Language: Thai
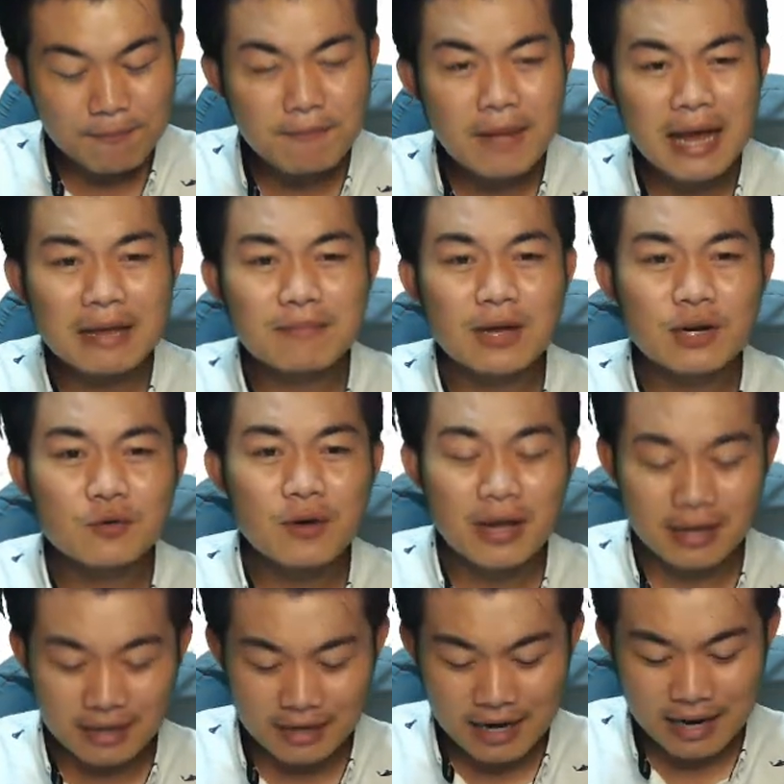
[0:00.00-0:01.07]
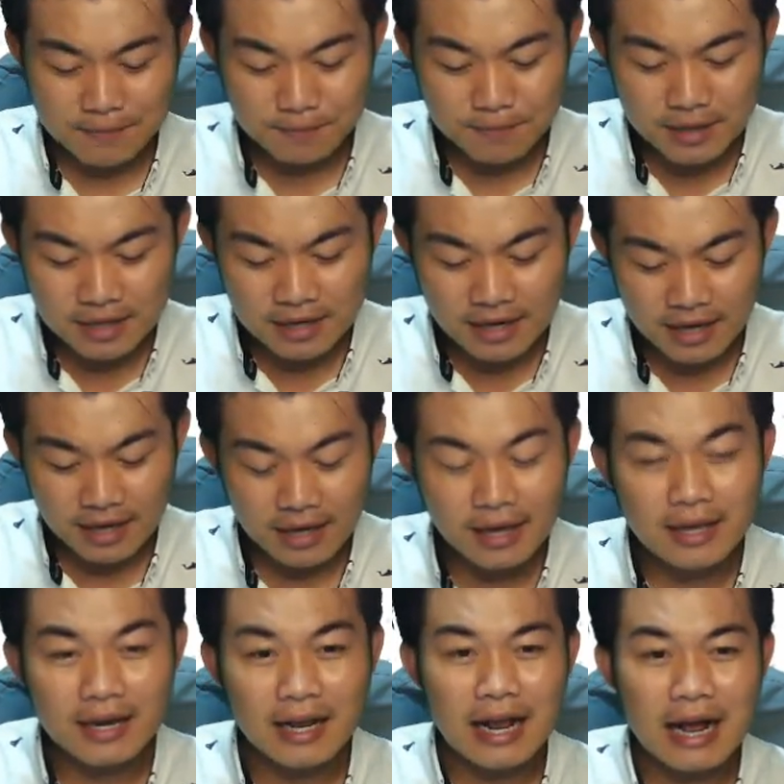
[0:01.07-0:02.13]
ใบมาด้วยนี่ครับพิน A
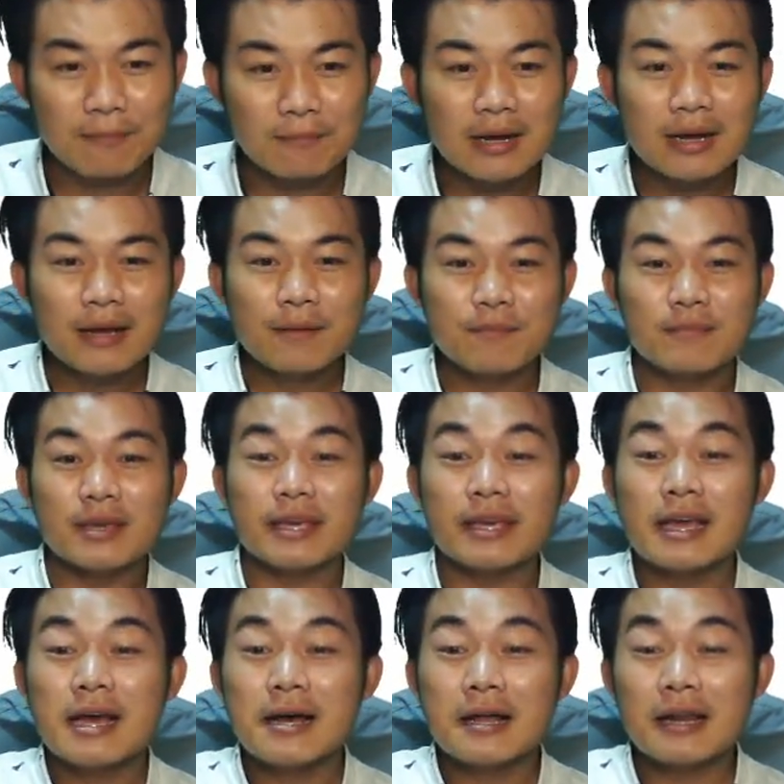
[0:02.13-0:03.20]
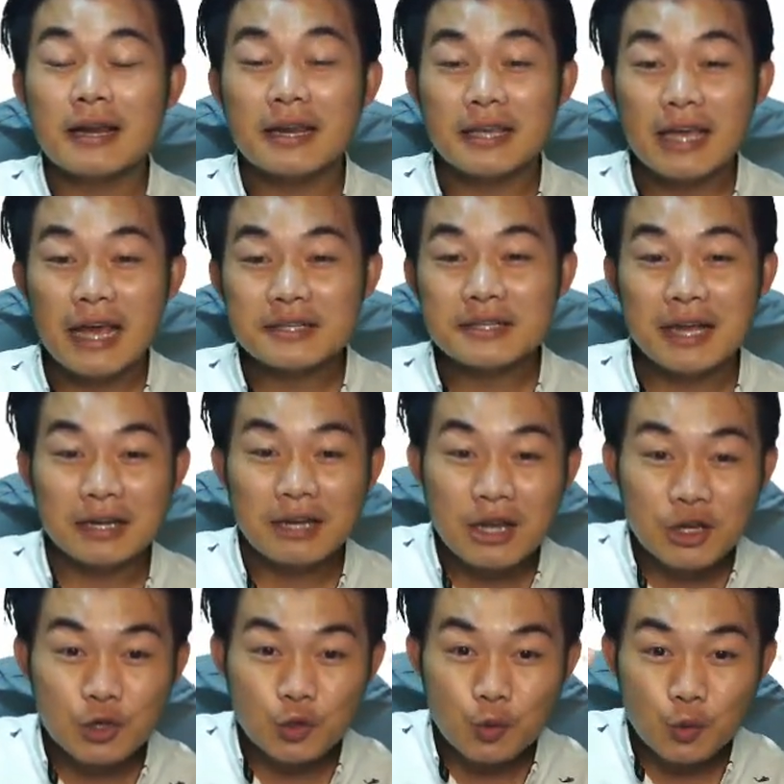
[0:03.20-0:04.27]
นะครับ มี reaction
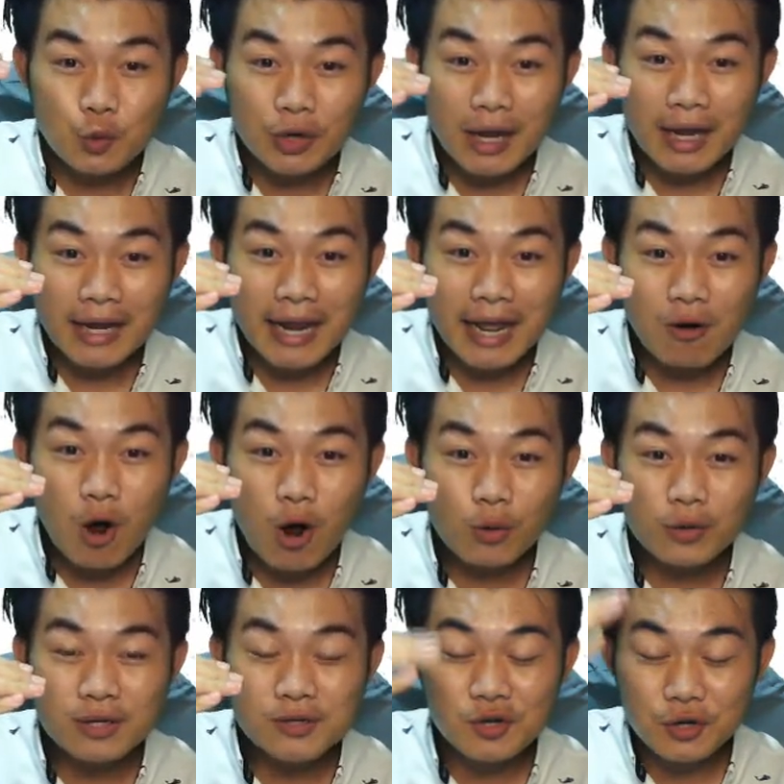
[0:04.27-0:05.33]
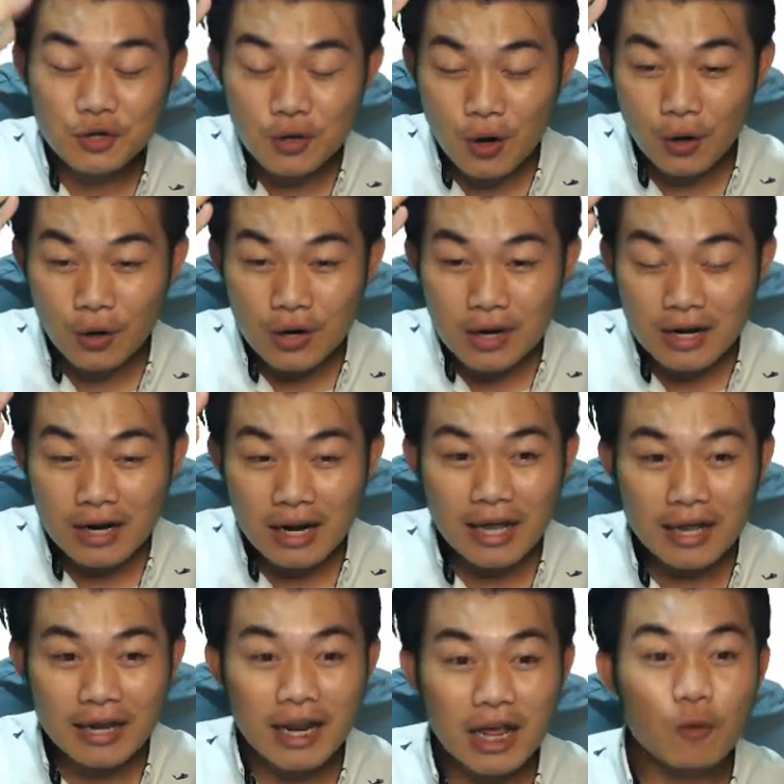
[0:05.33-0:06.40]
อยู่ในแนว horizontal และ
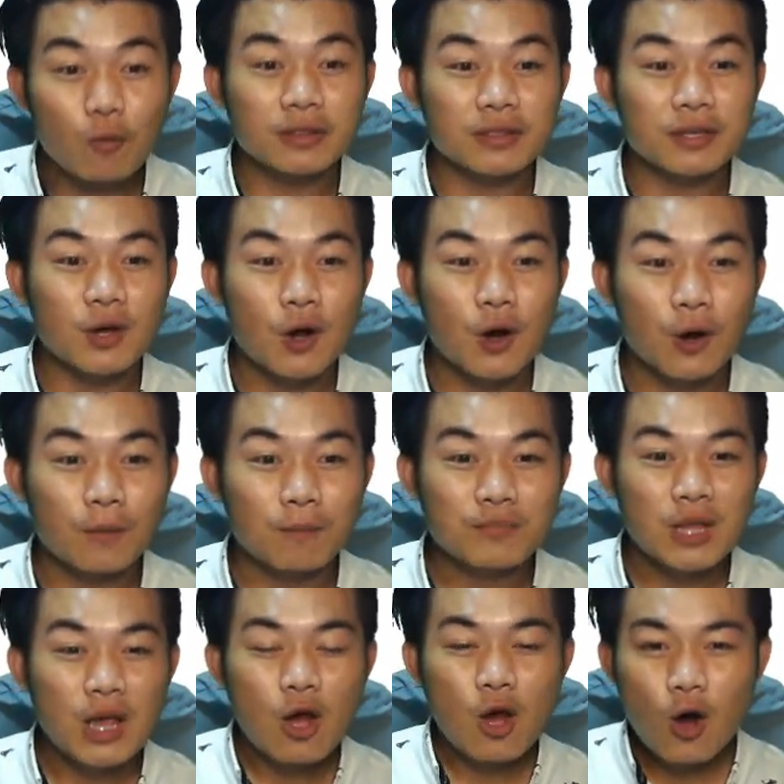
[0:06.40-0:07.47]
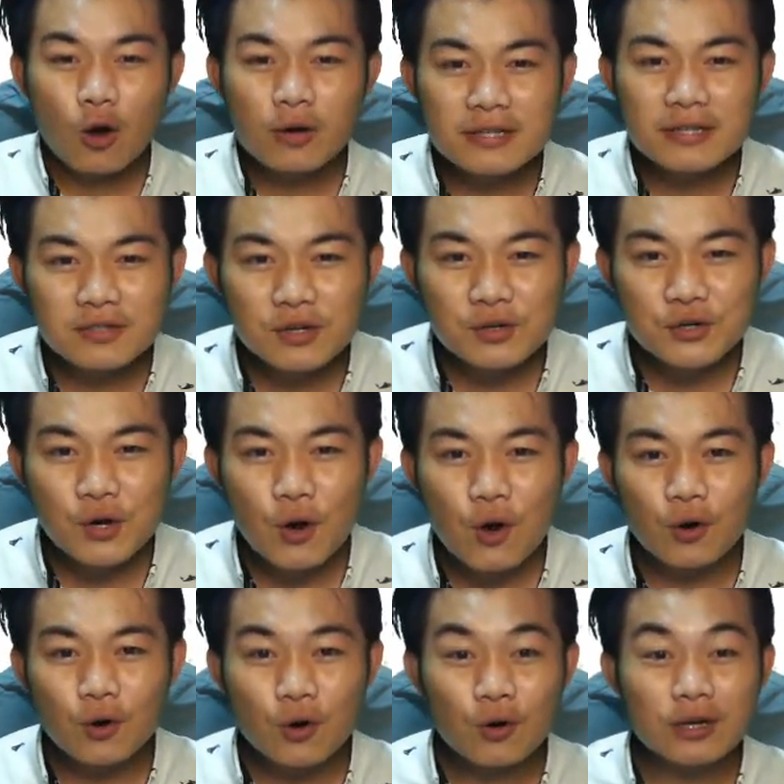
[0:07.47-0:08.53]
แนว vertical horizontal
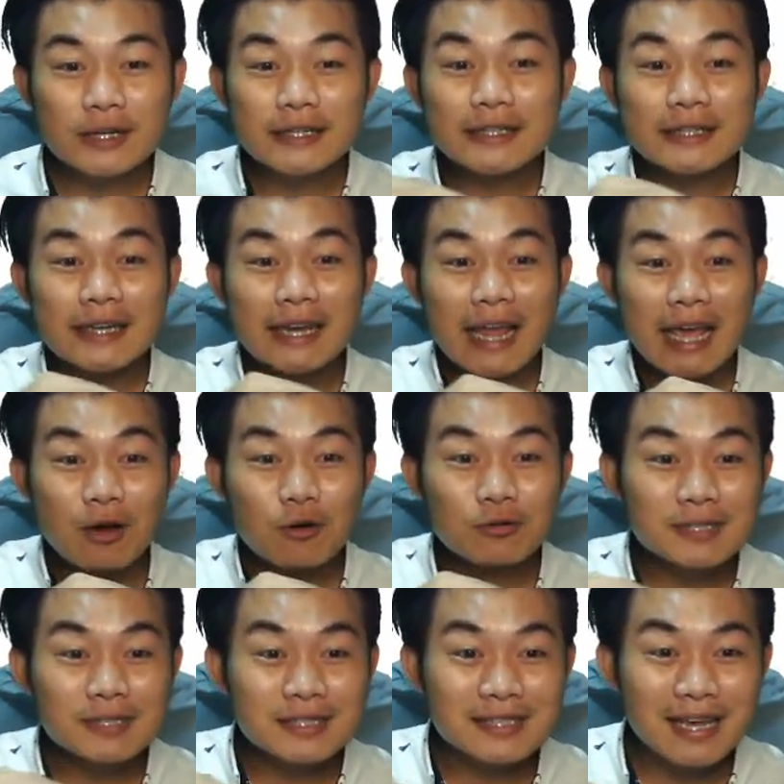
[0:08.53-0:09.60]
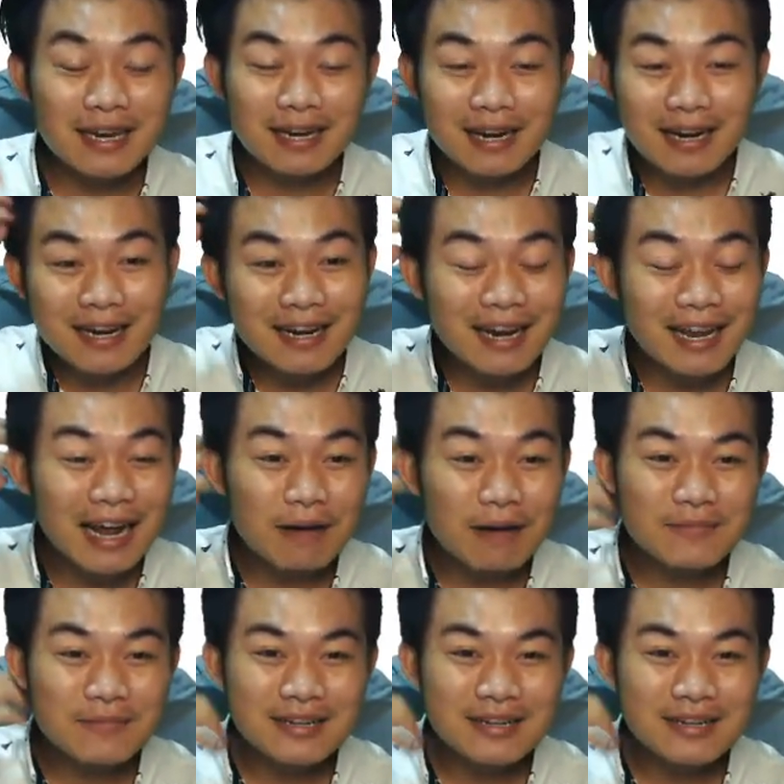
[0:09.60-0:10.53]
ก็คือแนวเส้นนะครับ